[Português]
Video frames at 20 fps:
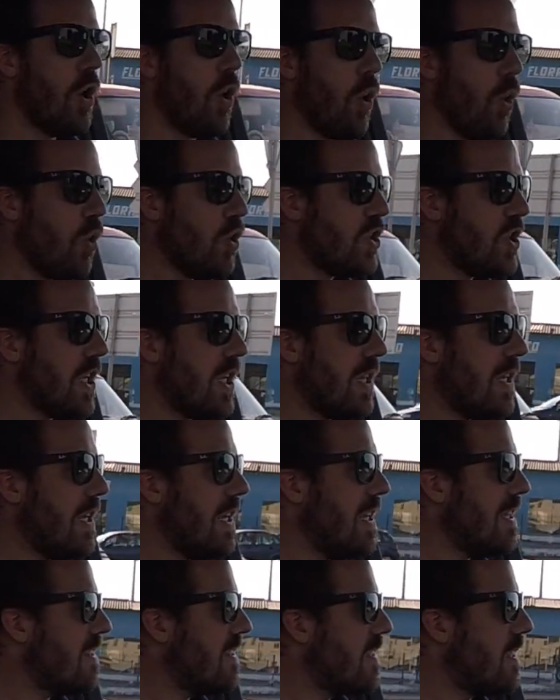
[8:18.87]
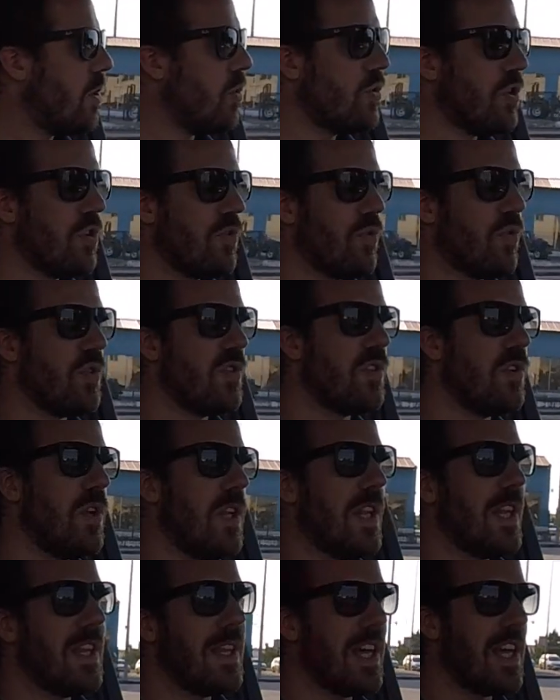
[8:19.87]
hoje em dia são das
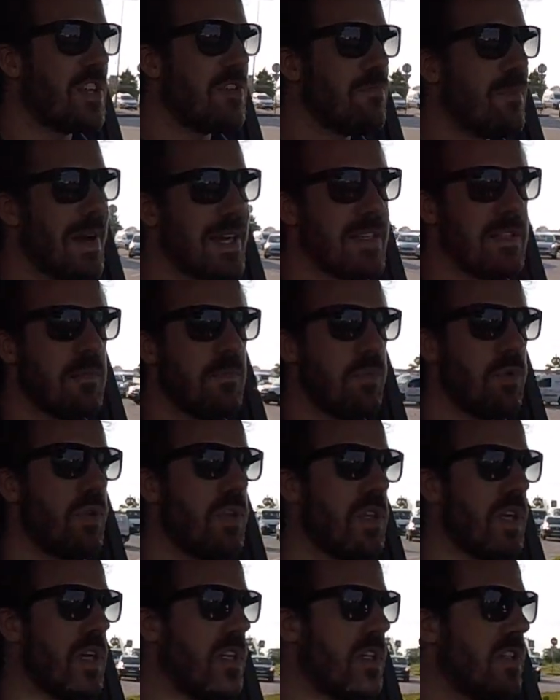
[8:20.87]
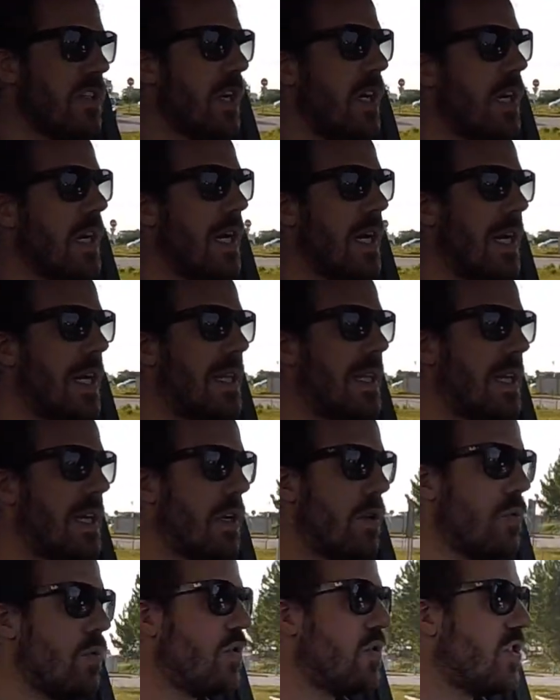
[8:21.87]
funcionalidades mais importantes a
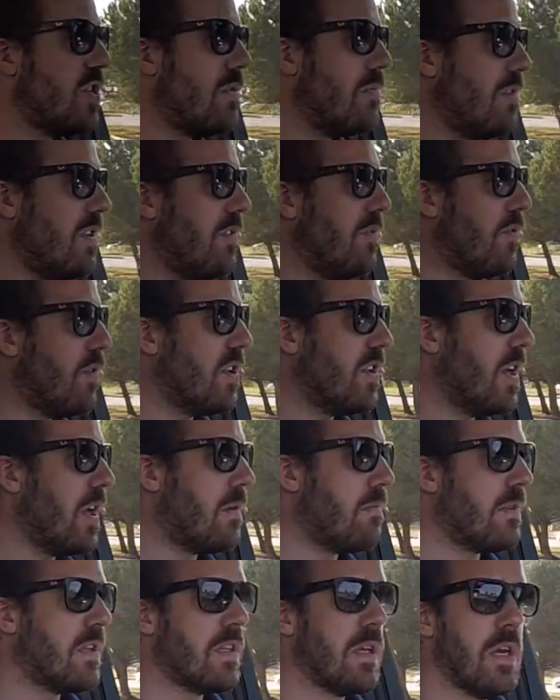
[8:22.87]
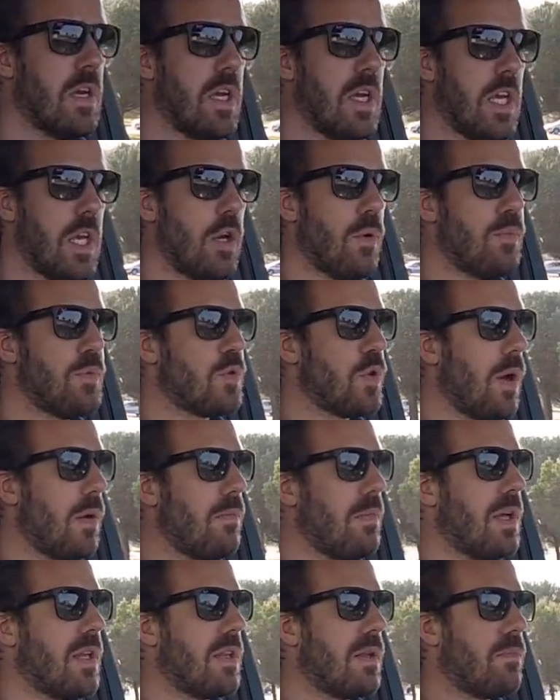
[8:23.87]
ter num sistema de infotainment. Eu
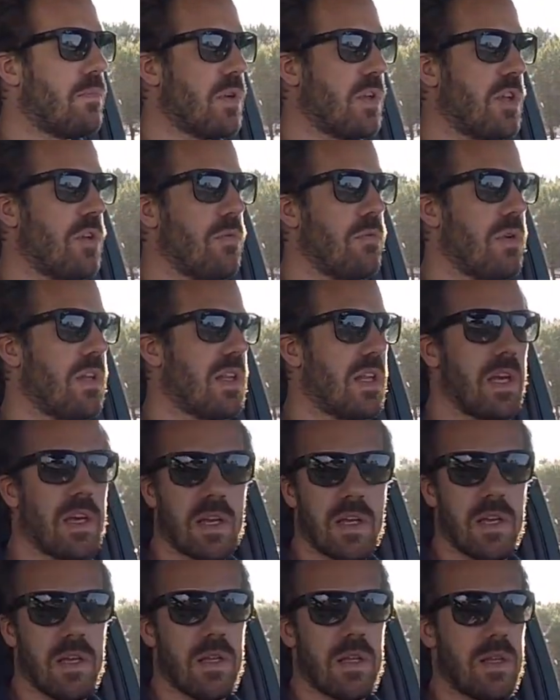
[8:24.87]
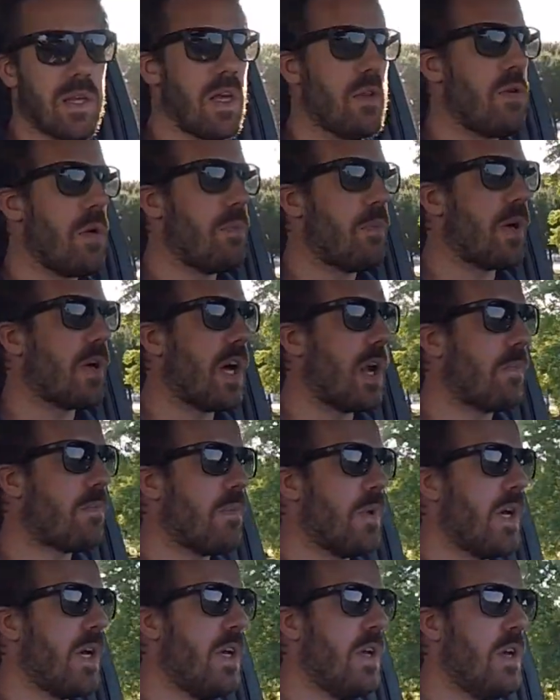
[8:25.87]
pessoalmente, a partir do momento em que tenho Apple
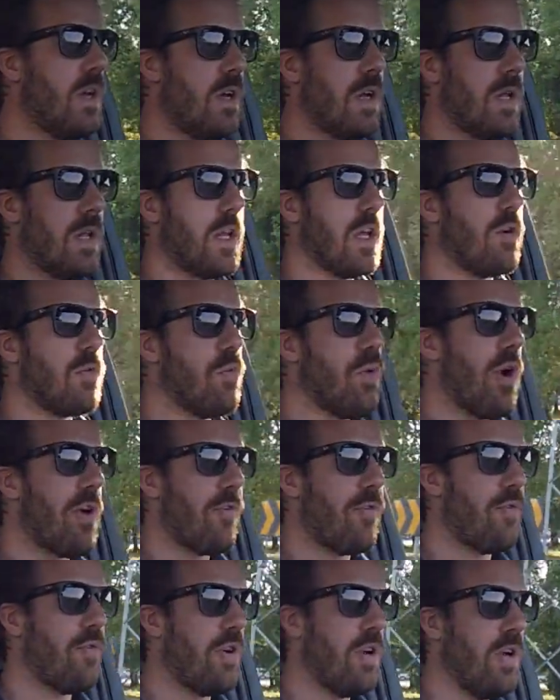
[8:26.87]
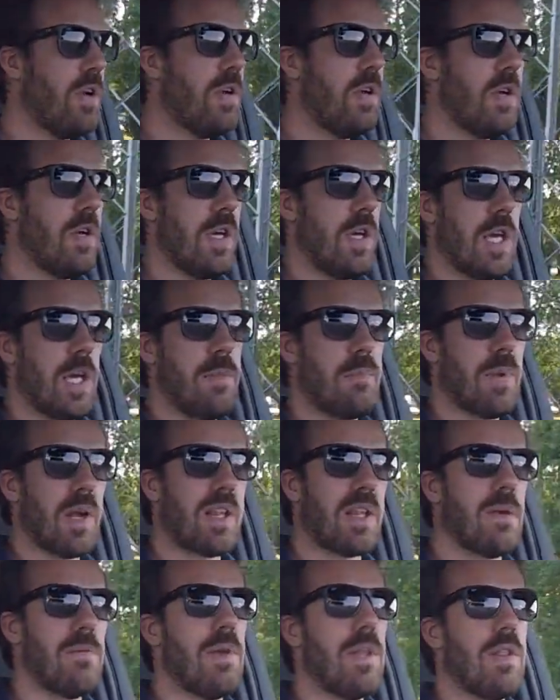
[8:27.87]
CarPlay, ligo o iPhone e
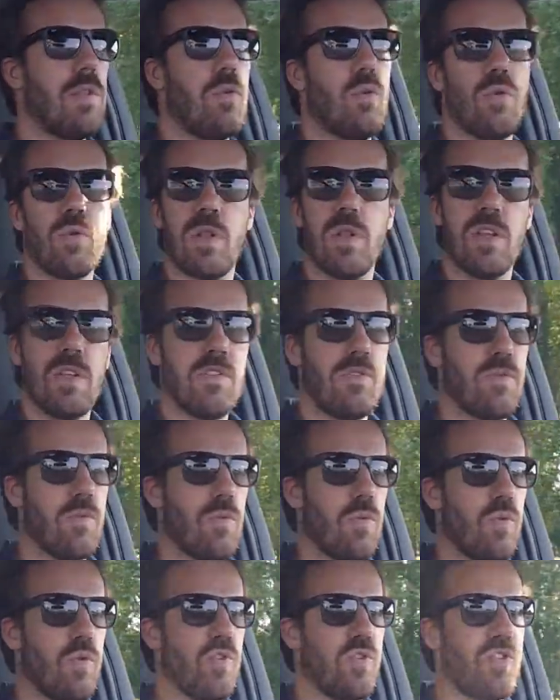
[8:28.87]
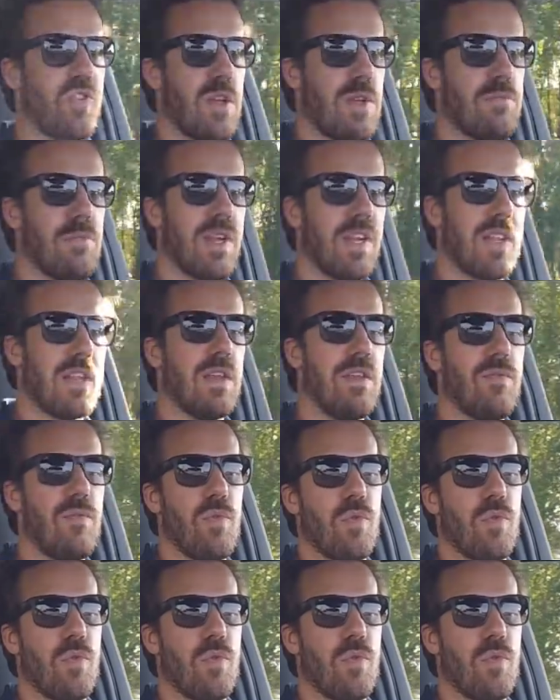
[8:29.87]
praticamente não utilizo o sistema nativo